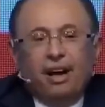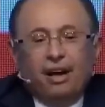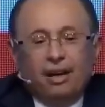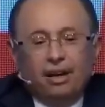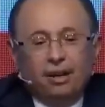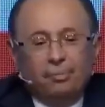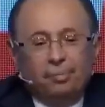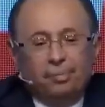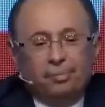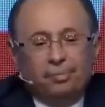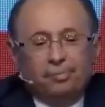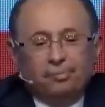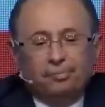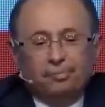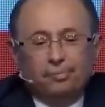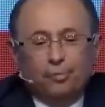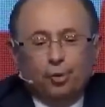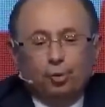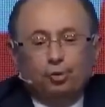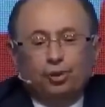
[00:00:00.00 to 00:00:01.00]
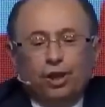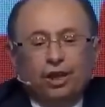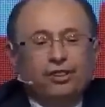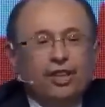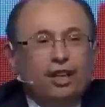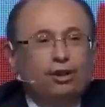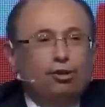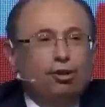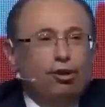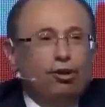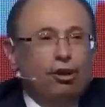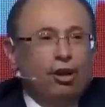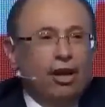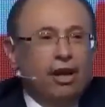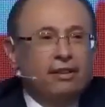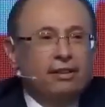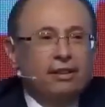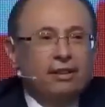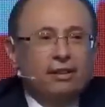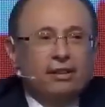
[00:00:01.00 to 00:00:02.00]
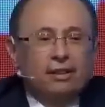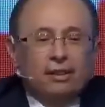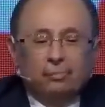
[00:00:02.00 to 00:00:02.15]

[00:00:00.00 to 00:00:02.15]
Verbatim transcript: alıp üçe satıyorlar,